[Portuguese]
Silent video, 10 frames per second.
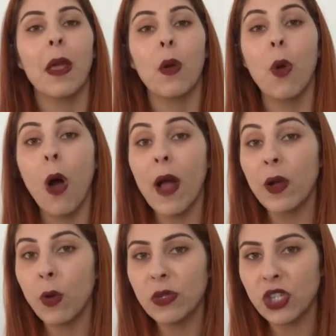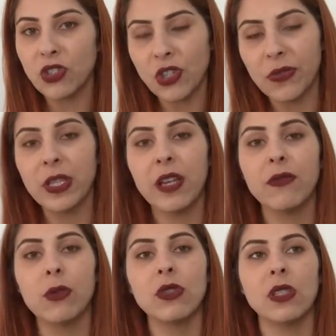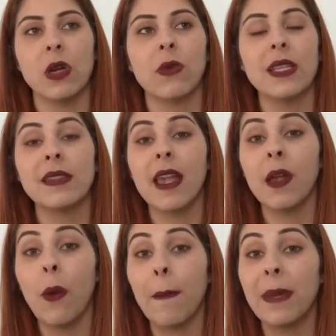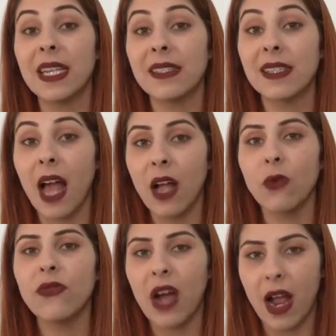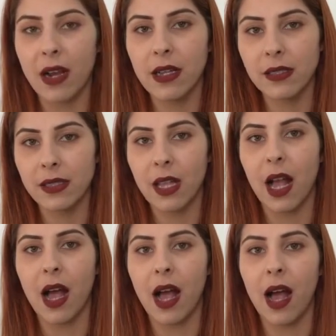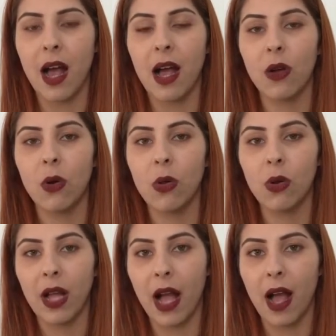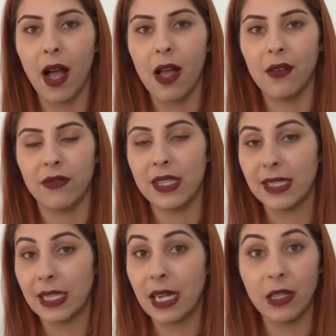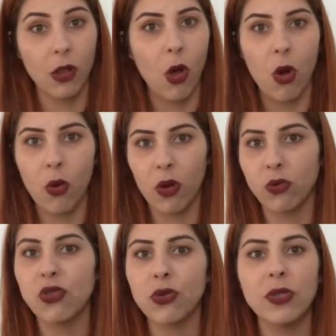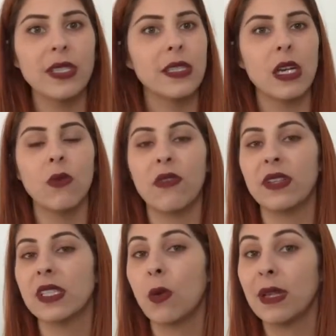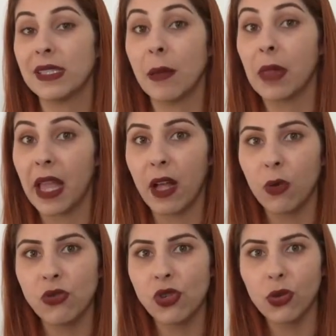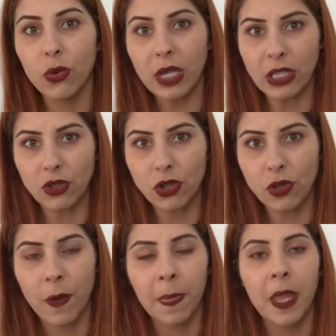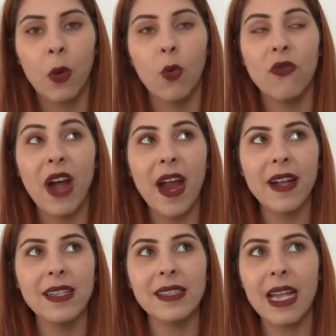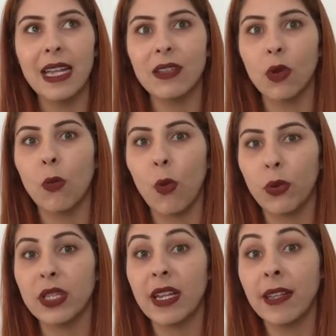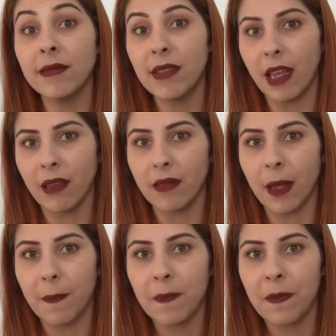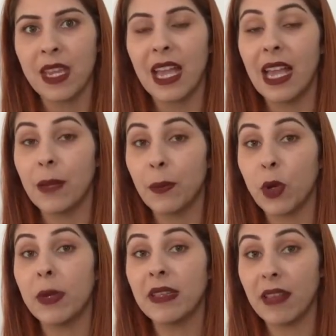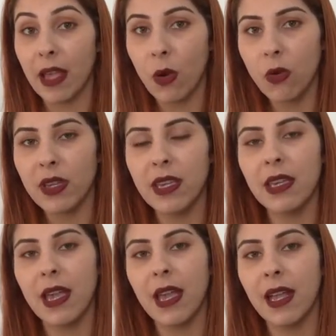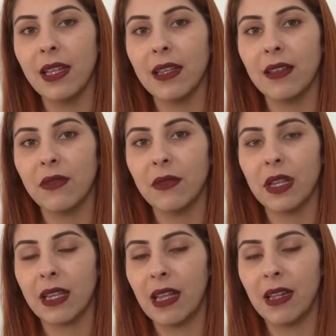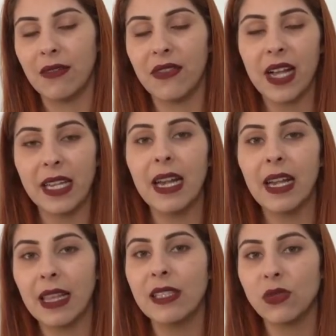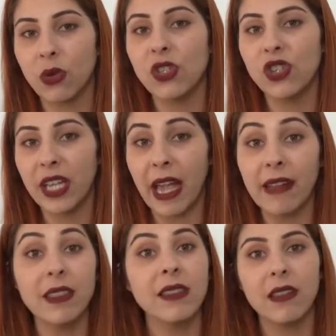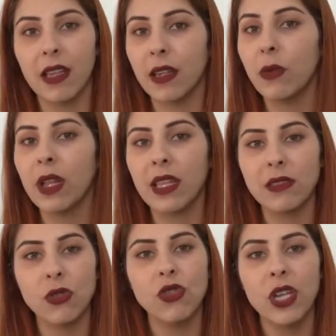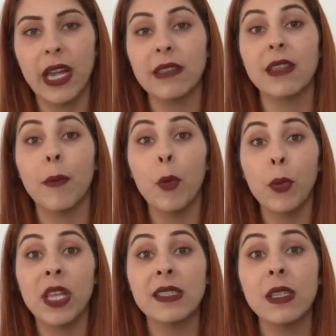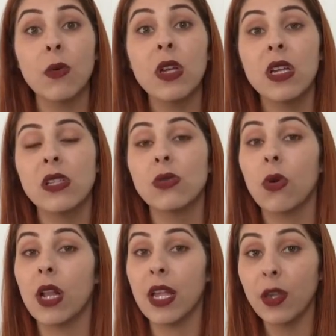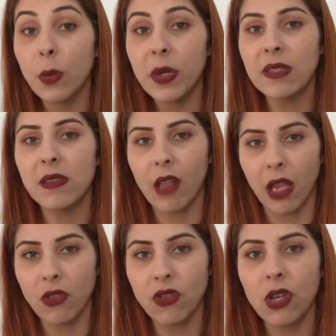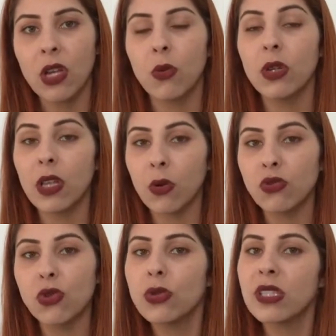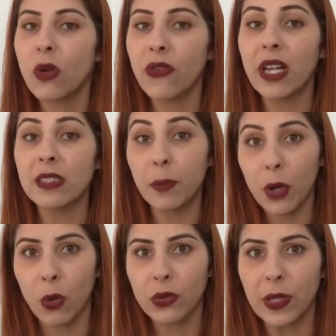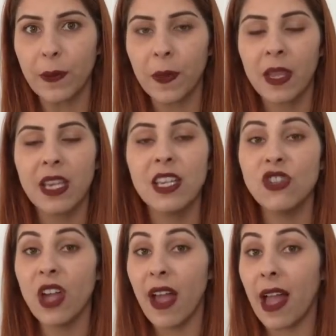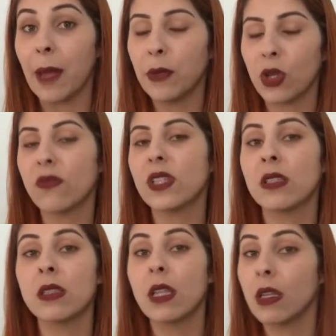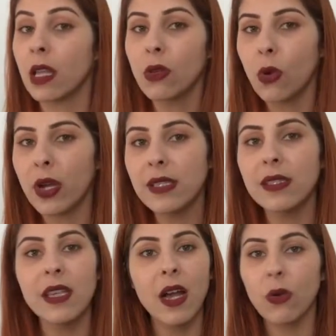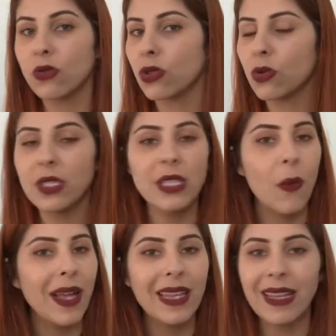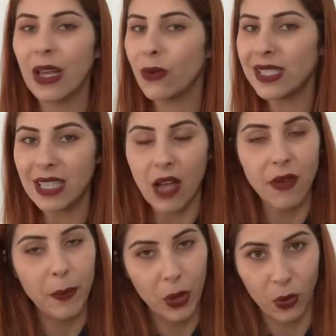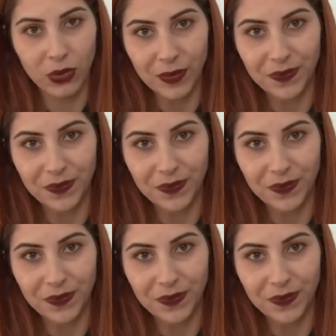Qual era o objetivo da revolução? Eles queriam apressar o Vargas a colocar fazer logo a Constituição, a fazer uma Assembleia Constituinte. O Vargas, ele tomou o poder em 30. Ele prometeu que ele que ele faria eleições diretas, que teriam eleições diretas, que a população escolheria o presidente quando a Constituição ficasse pronta. E já era 1932 e a Constituição ainda não estava pronta.